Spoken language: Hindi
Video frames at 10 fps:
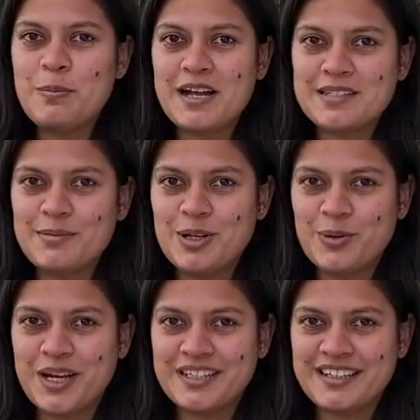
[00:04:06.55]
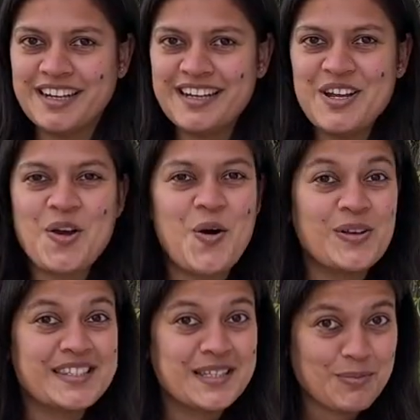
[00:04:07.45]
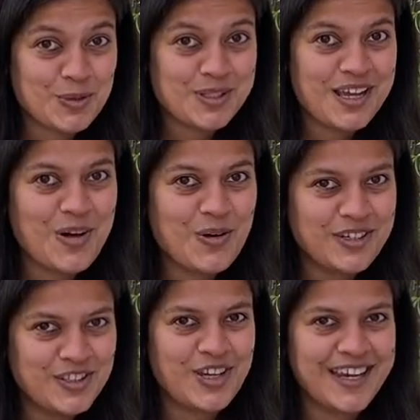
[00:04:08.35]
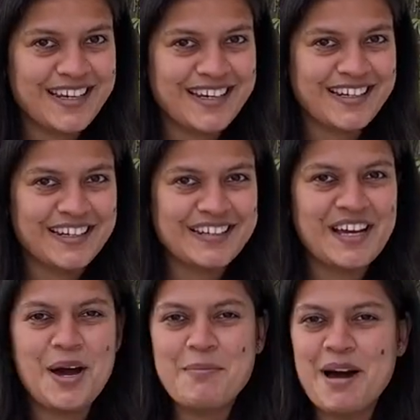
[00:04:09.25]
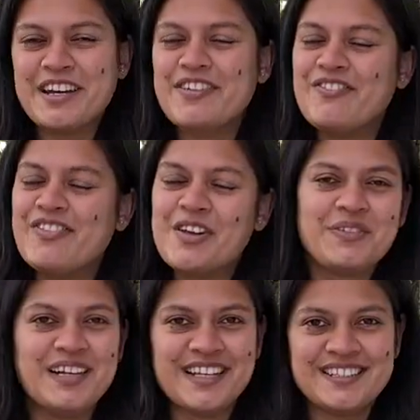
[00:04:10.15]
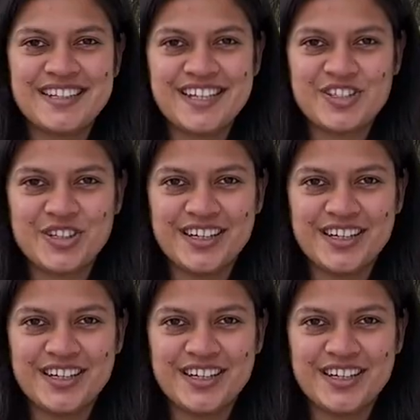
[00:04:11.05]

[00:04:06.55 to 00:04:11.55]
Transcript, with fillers: पास में लोकेटेड है और समोसा और चाय के लिए हमारी फेवरेट डेस्टिनेशन